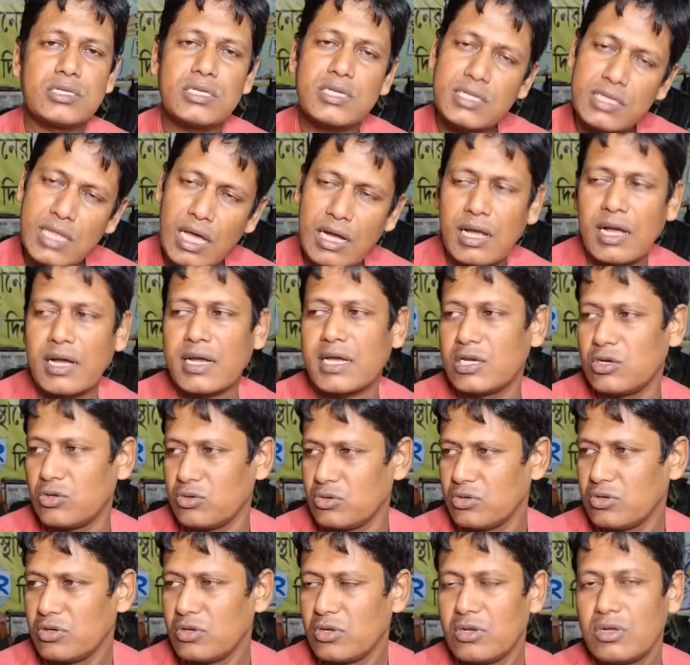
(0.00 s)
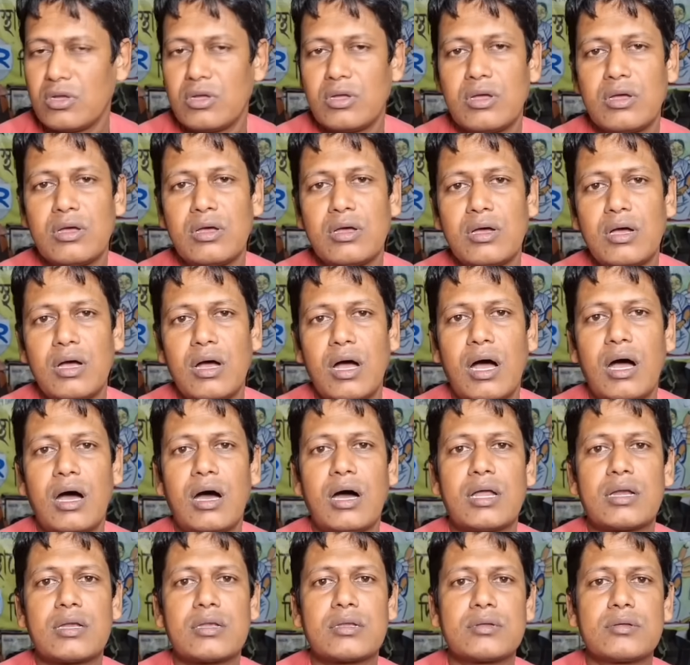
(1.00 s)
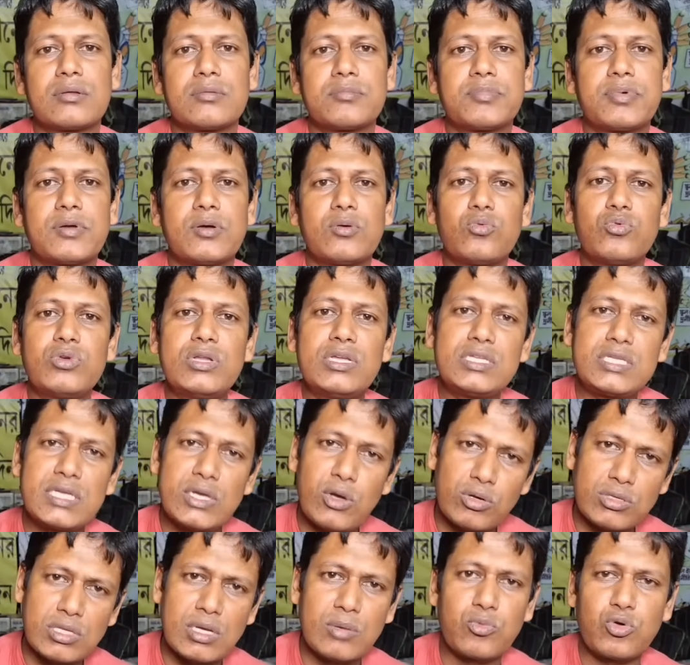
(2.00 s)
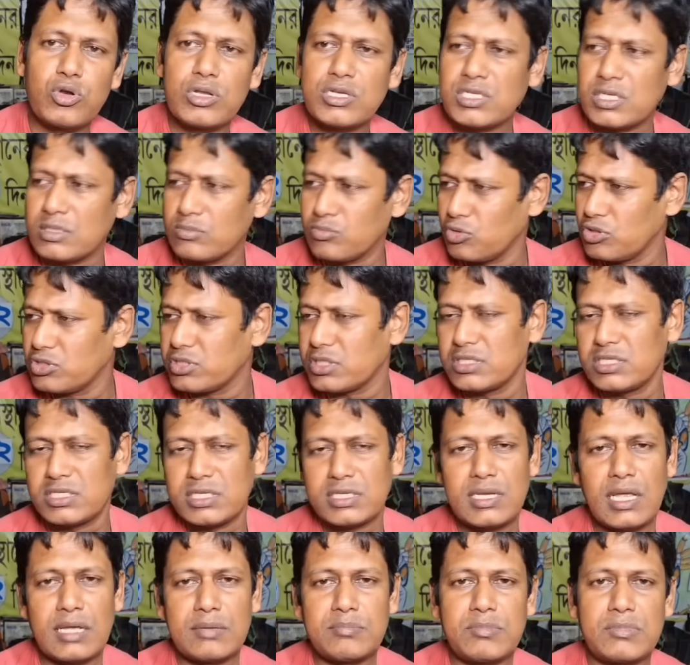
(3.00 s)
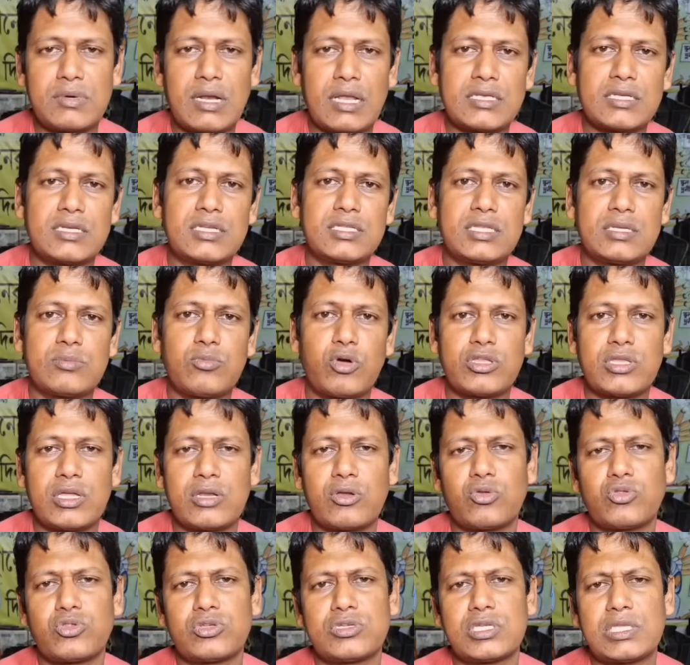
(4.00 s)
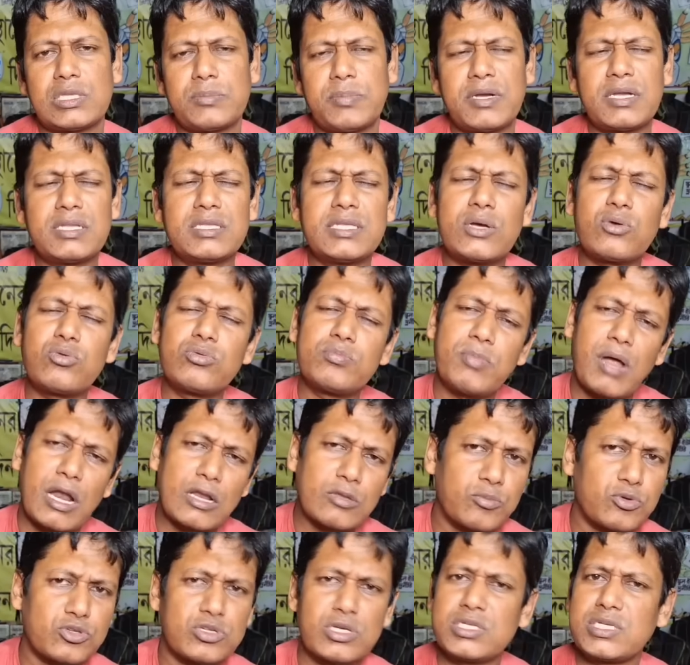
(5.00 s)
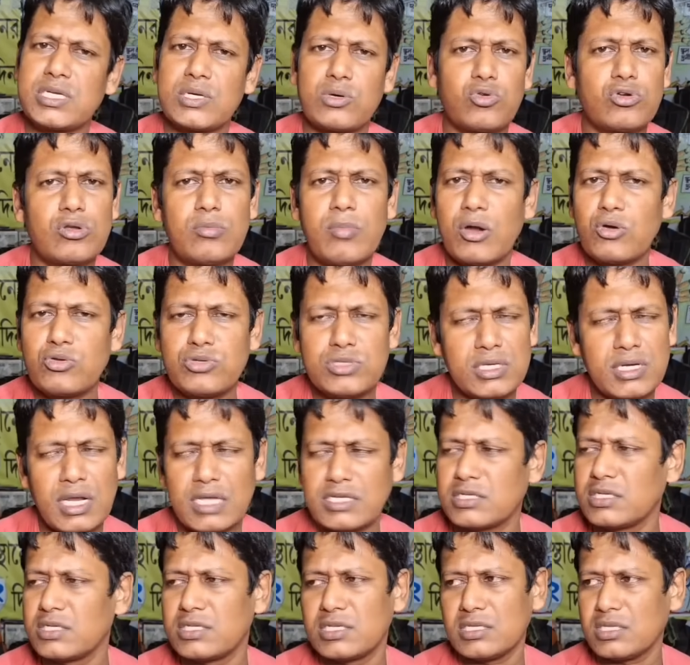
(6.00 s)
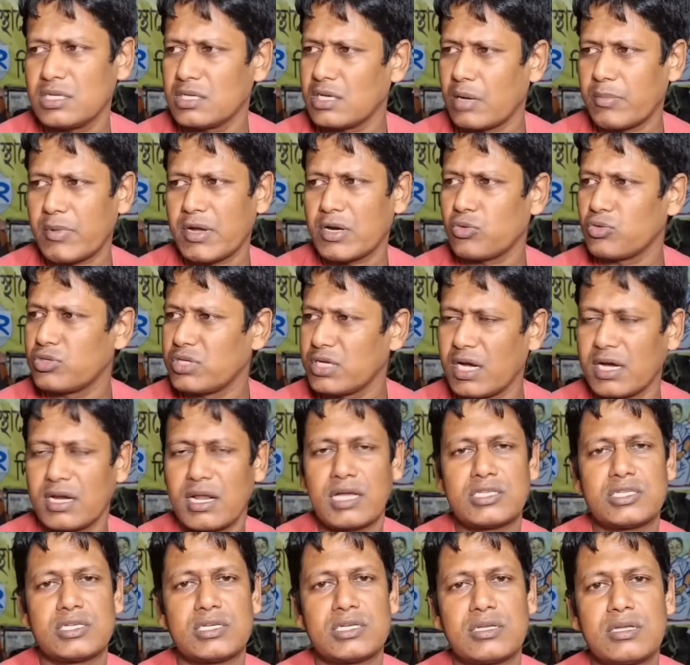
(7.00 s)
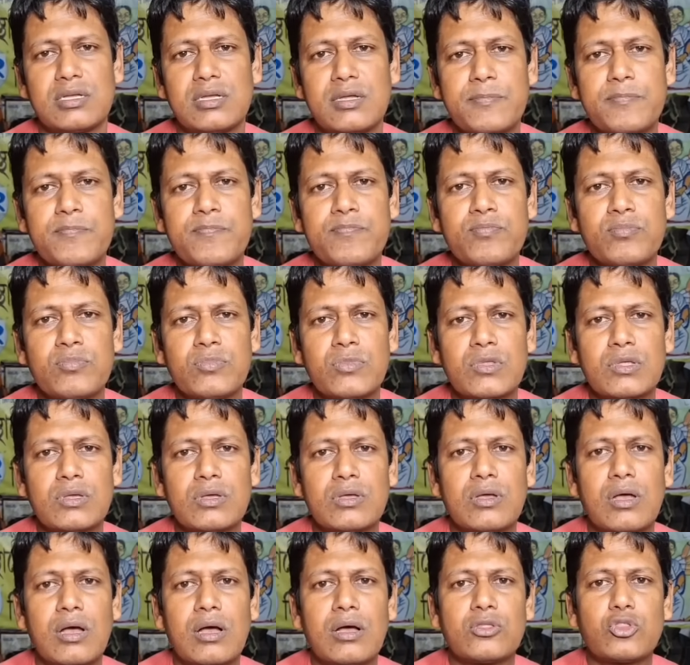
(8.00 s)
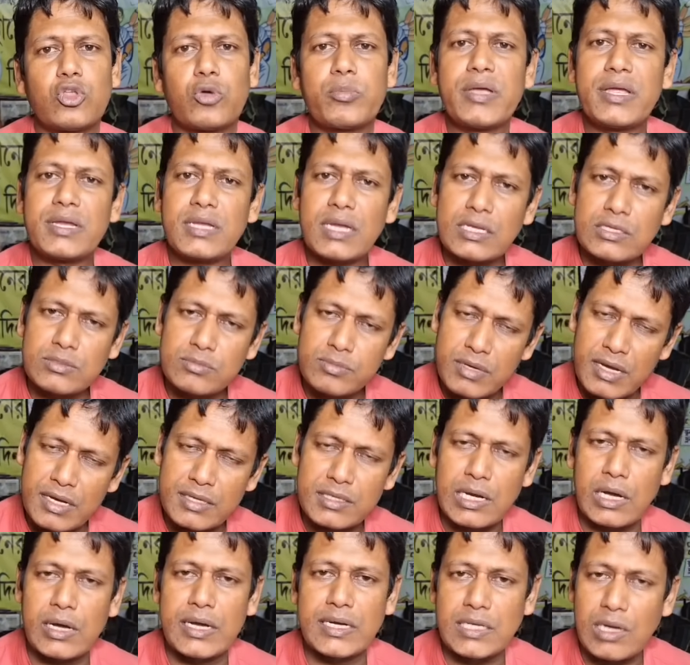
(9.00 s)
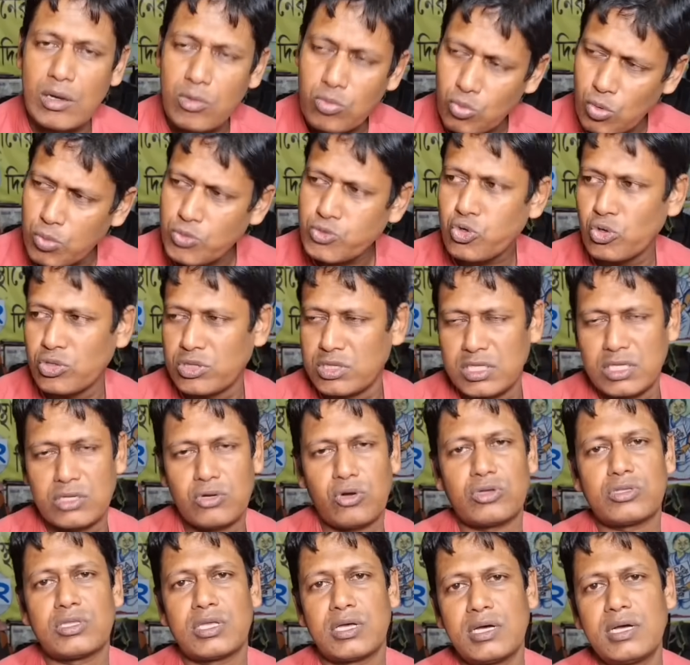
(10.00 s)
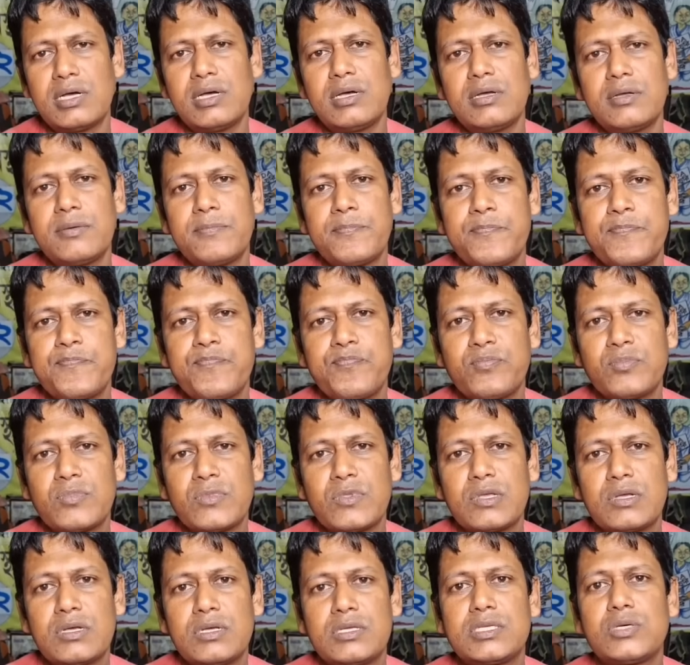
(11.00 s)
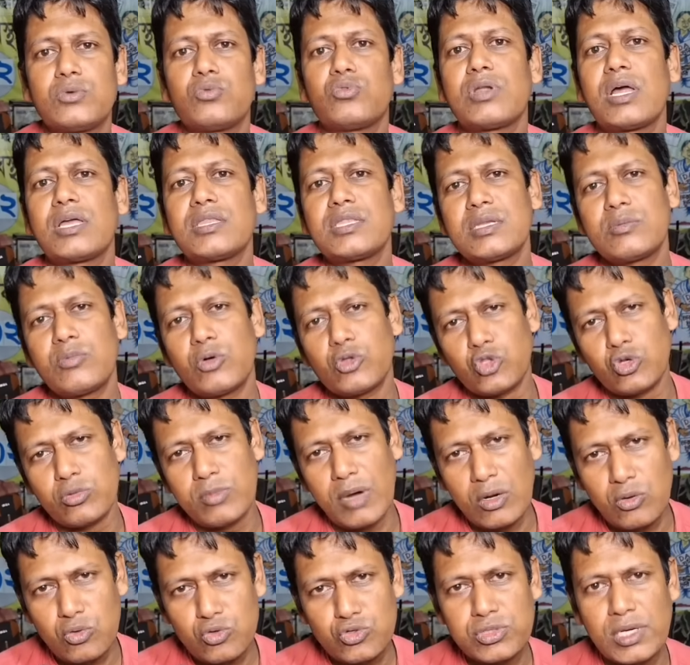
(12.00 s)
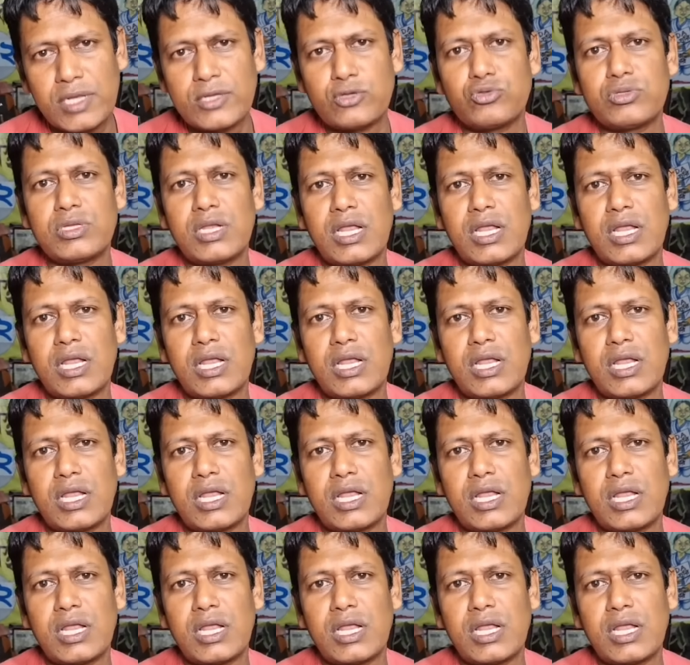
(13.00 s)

সেটা ধাক্কা খেলো আর উনি যে কথা বলেছেন বলছেন যে রাজনীতির ময়দানে হয়তো যেতে পারেন দেখুন ভারতবর্ষে যে কোনো মানুষের রাজনীতিতে নামার অধিকার আছে তবে এটা এটা এটাও খুব সত্যি কথা যে ওনাদের মতো মানুষরা